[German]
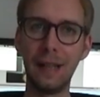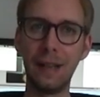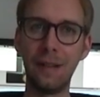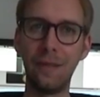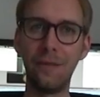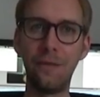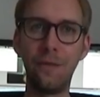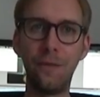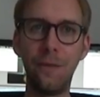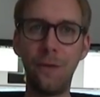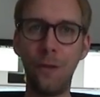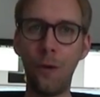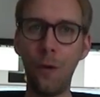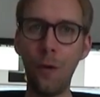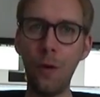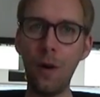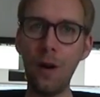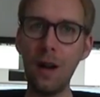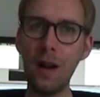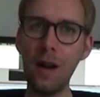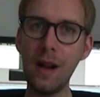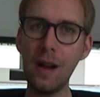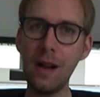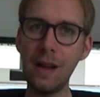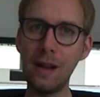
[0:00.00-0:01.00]

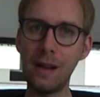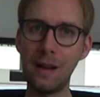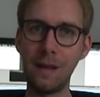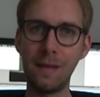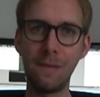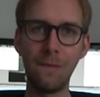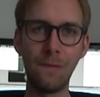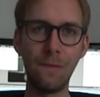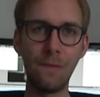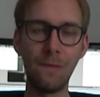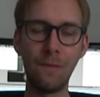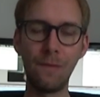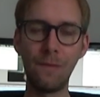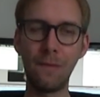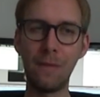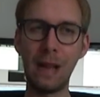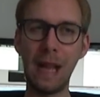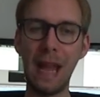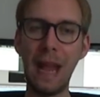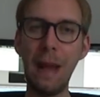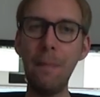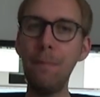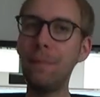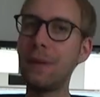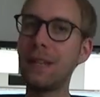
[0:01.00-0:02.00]

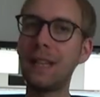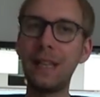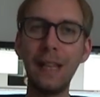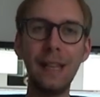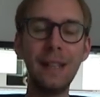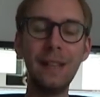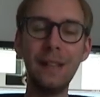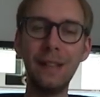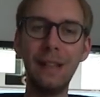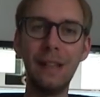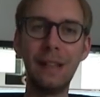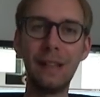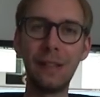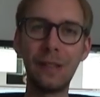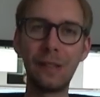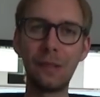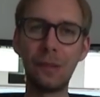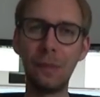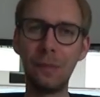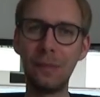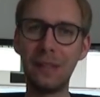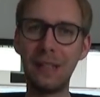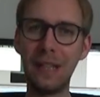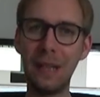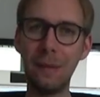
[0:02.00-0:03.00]
Vorhäppchen
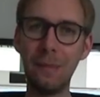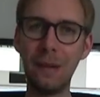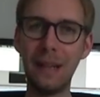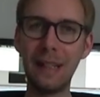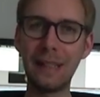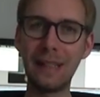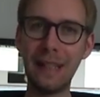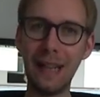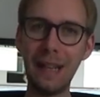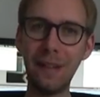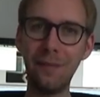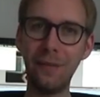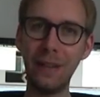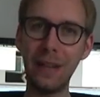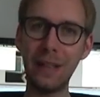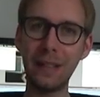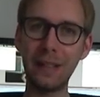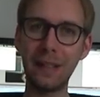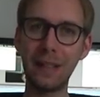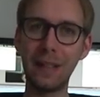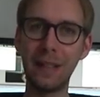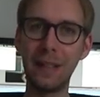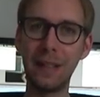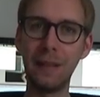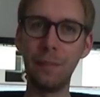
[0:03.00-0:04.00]
zum Thema
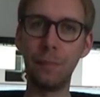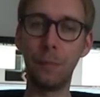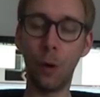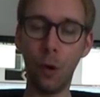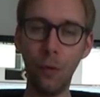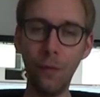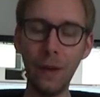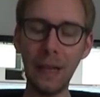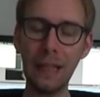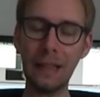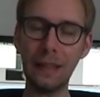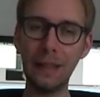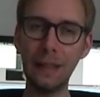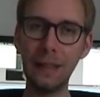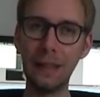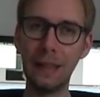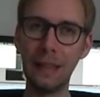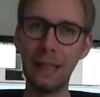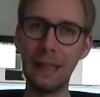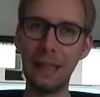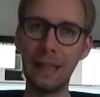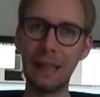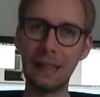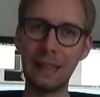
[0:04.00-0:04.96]
Tankfest in Bovington.